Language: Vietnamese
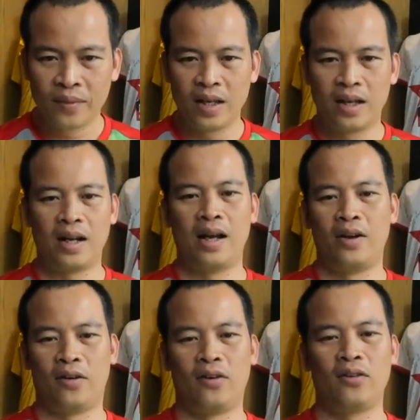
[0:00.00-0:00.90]
thì cái này
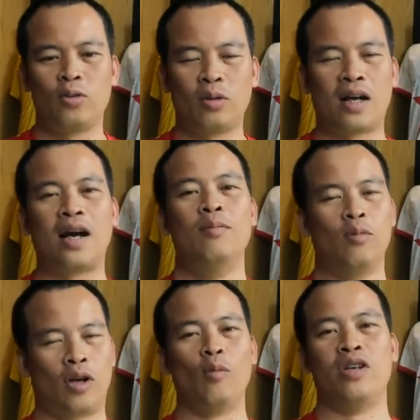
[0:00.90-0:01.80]
nó chúng ta cần
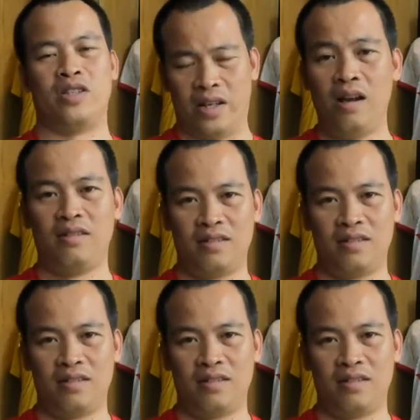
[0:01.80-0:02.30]
một cái buổi riêng